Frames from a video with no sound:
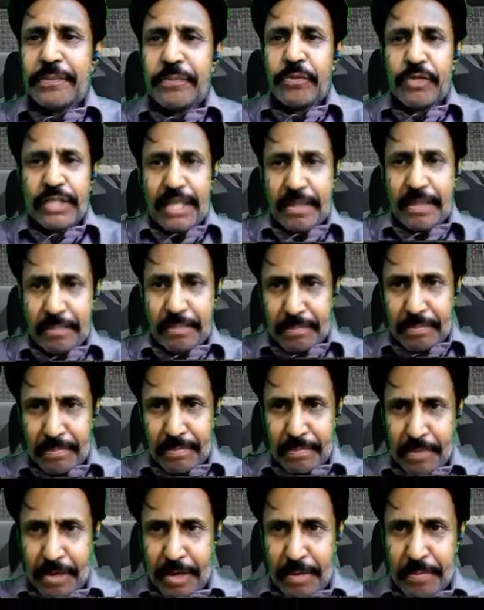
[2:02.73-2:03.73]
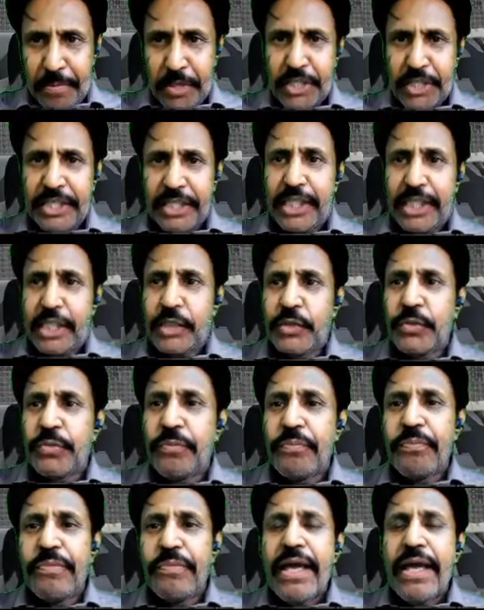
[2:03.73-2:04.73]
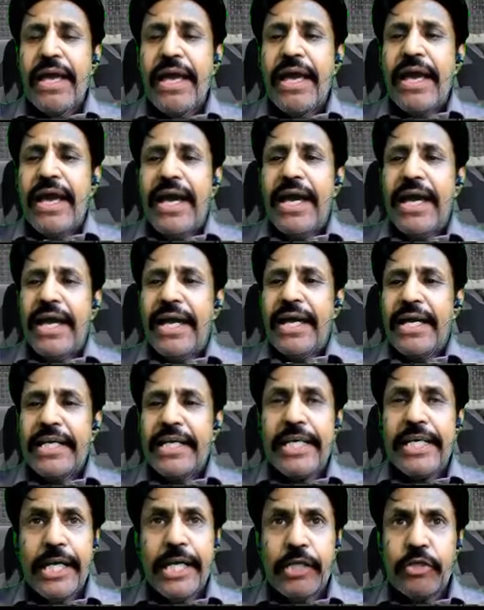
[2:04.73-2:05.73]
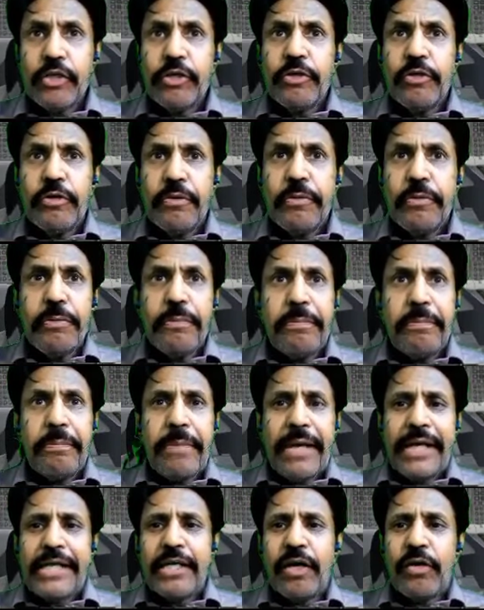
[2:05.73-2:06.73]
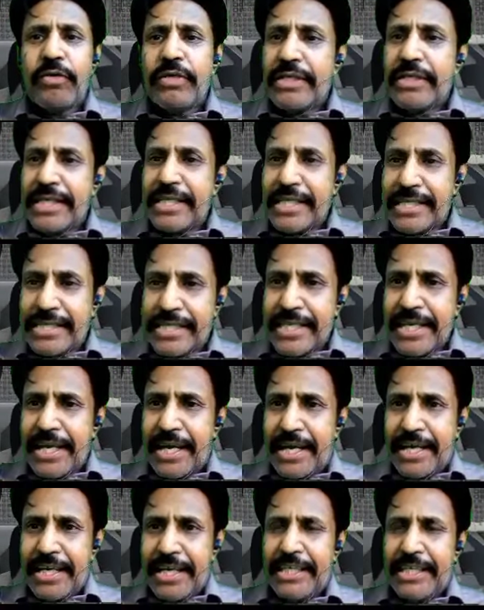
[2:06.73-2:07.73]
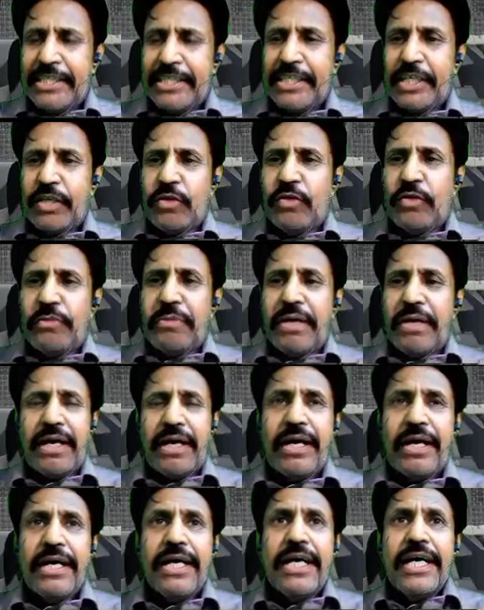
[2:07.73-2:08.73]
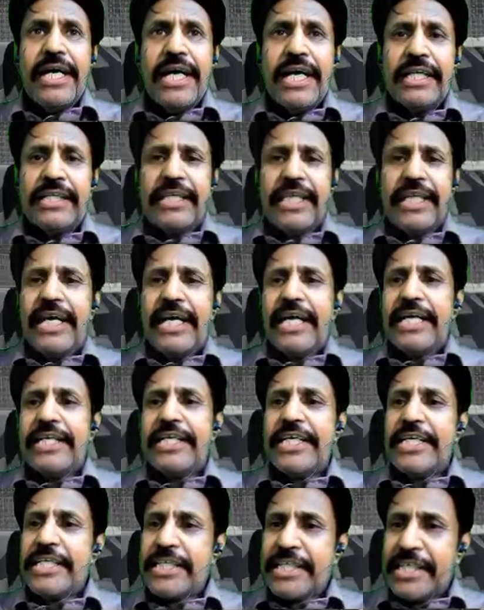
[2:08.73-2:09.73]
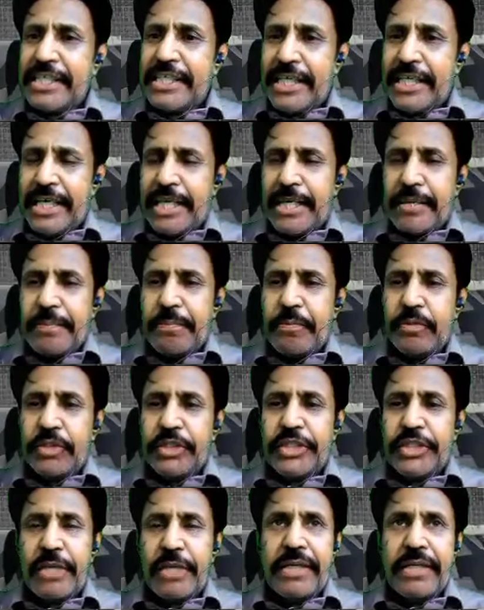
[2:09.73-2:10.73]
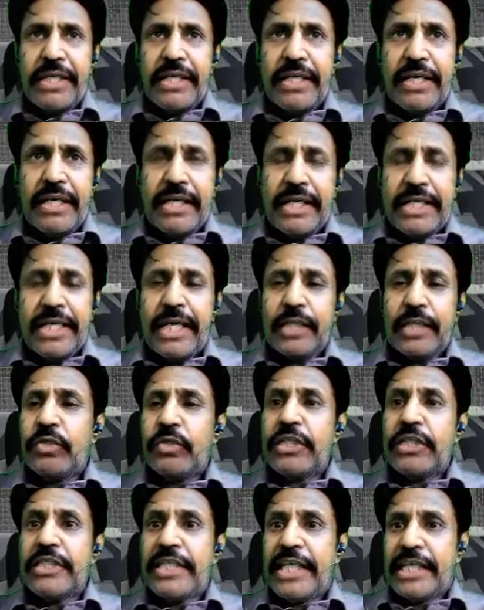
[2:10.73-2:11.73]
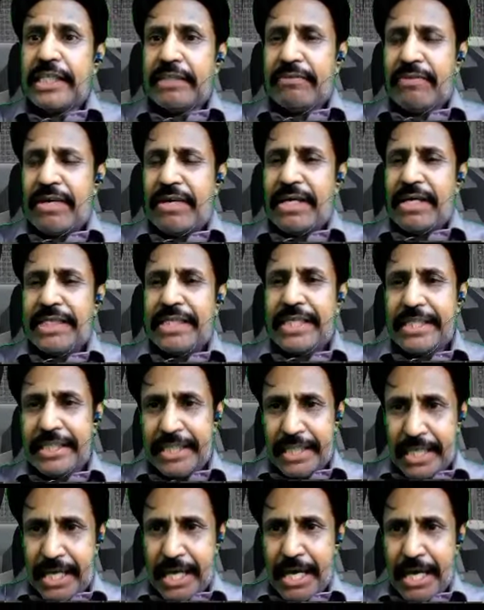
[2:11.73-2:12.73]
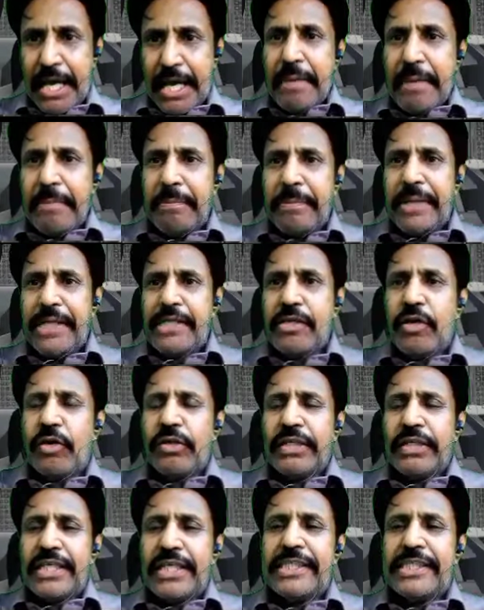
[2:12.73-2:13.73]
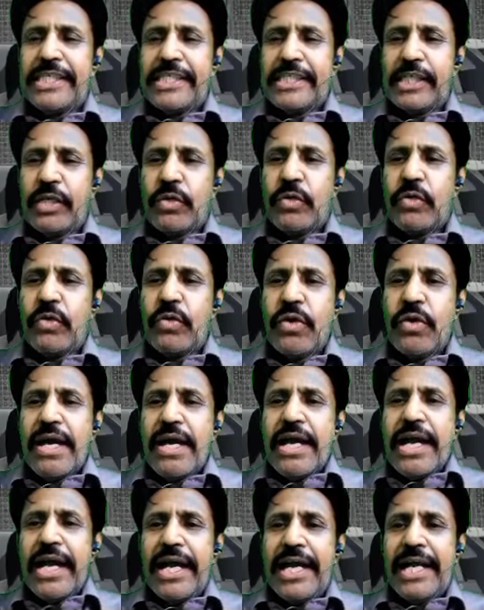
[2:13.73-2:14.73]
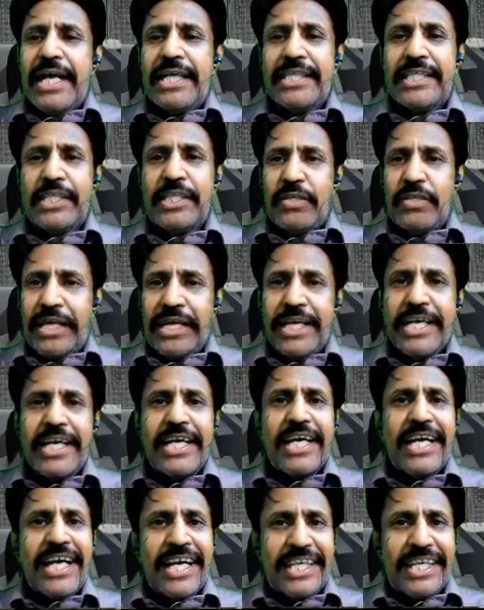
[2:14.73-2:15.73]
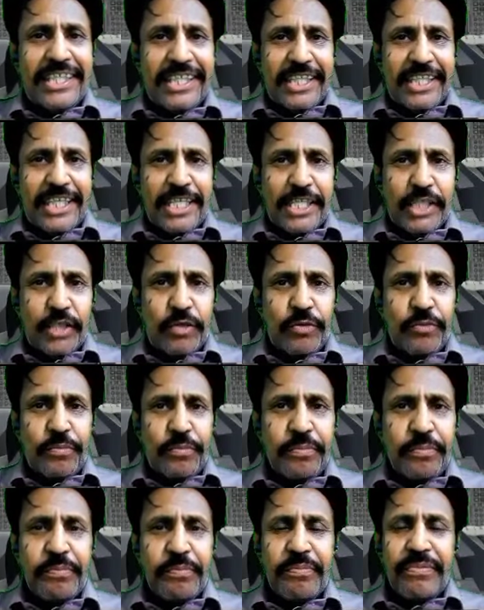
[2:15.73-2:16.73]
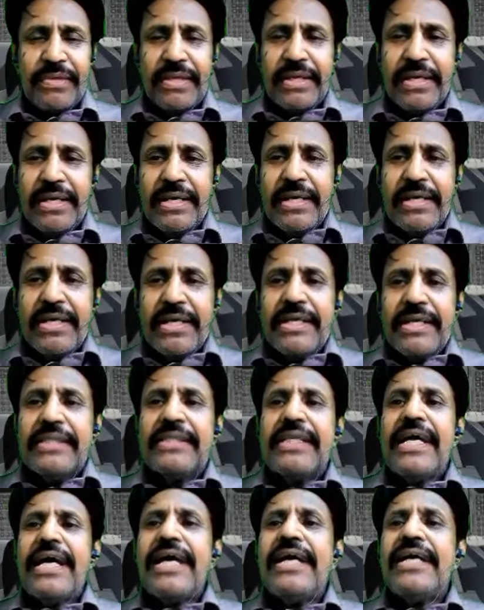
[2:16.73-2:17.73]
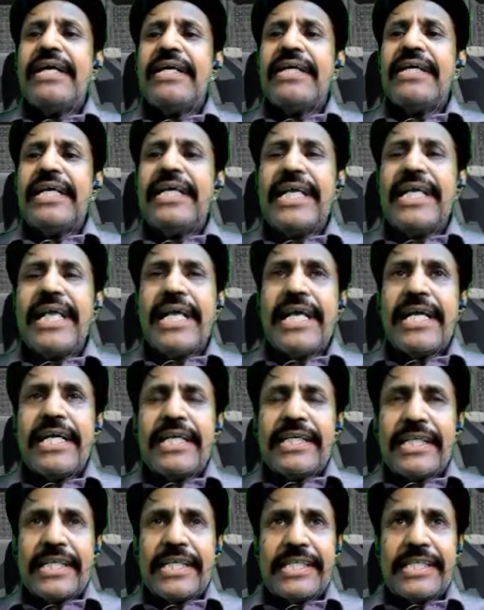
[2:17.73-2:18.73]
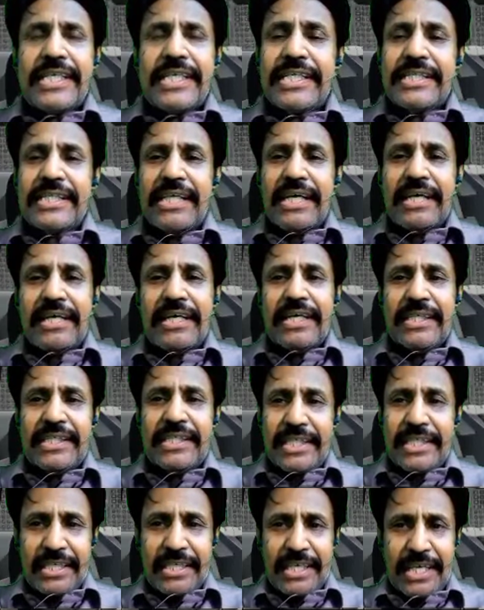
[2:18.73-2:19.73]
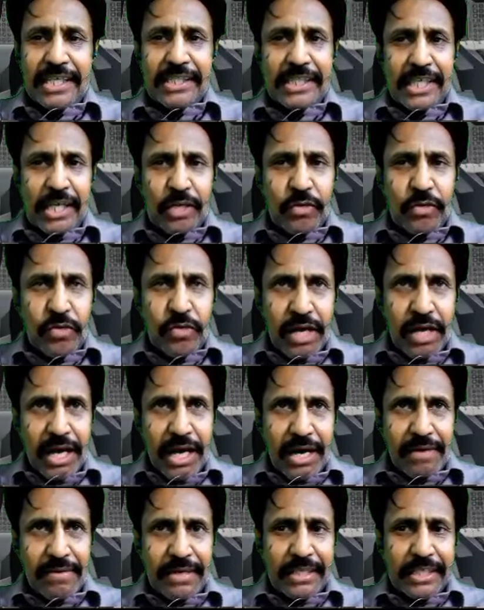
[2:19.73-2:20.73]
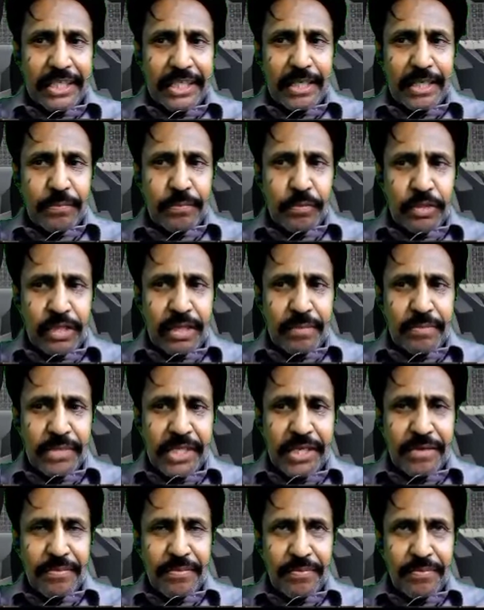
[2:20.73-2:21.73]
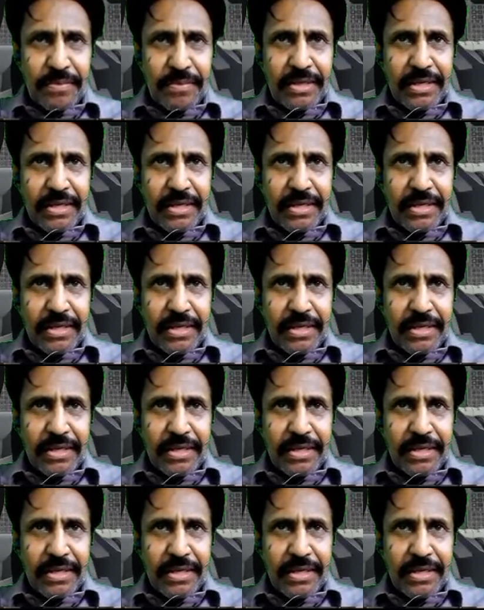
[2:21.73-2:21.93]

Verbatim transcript: में नापा जाता है ये अलग एक क्वांटिटी है नॉटिकल माइल्स इसके बारे में आपको बता दूंगा बाद में और ये हमारा ज़मीन से एलिवेशन बता रहा है फीट्स में तो अभी जिस एयरपोर्ट पे हम खड़े हैं सी लेवल से उसका इंक्लिनेशन 20 फीट पर है तो ये आपको दिखा रहा है ये जो ब्राउन डैश देख रहे हैं ये ज़मीन को इंडिकेट करता है जब लैंडिंग का टाइम होता है